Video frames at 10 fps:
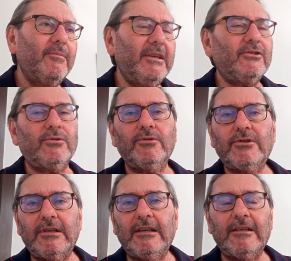biz
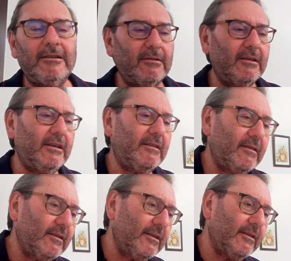Rusya'nın
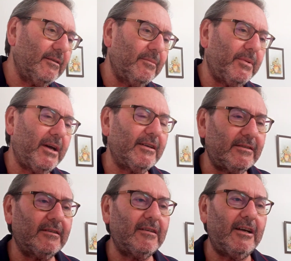e,
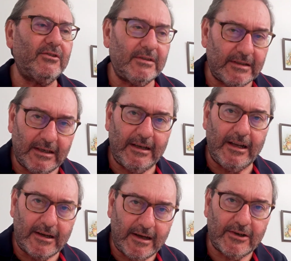bazı
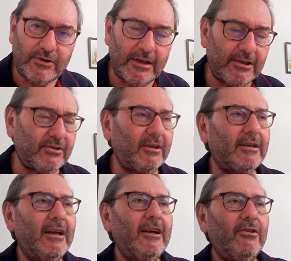tacizleriyle
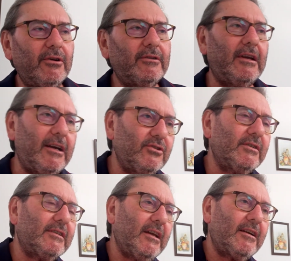karşılaştık o
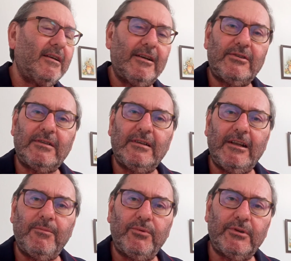tacizler
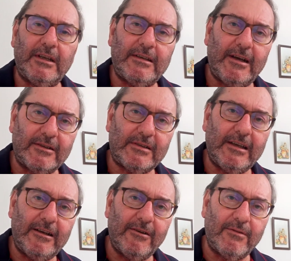karşısında buradaki
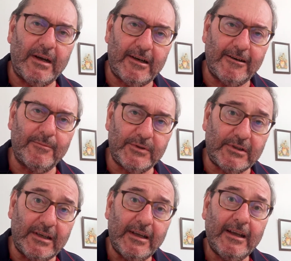askeri
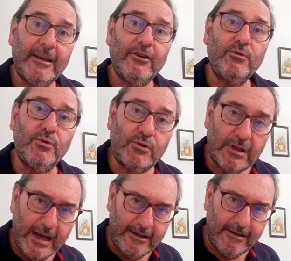varlığımızı
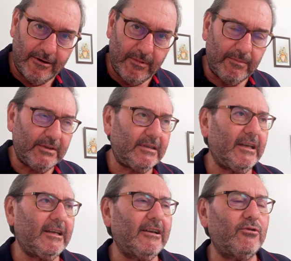güçlendirmemiz
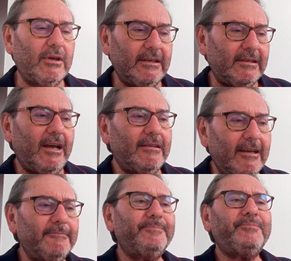gerekiyor. E
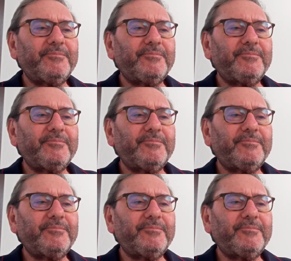zaten